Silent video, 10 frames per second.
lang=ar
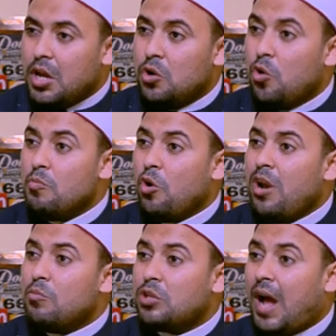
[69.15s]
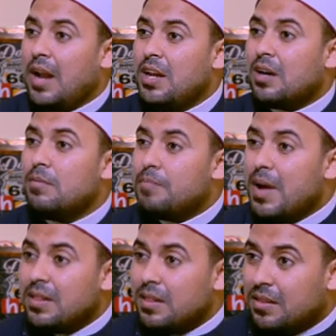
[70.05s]
الامور المتعلقه
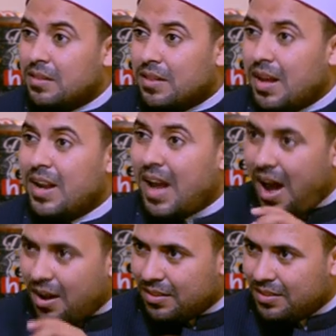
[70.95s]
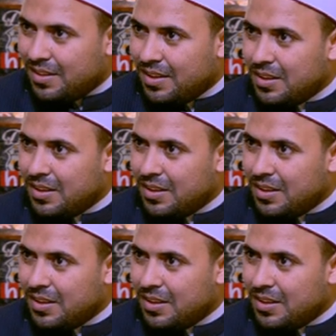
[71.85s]
ببند العقد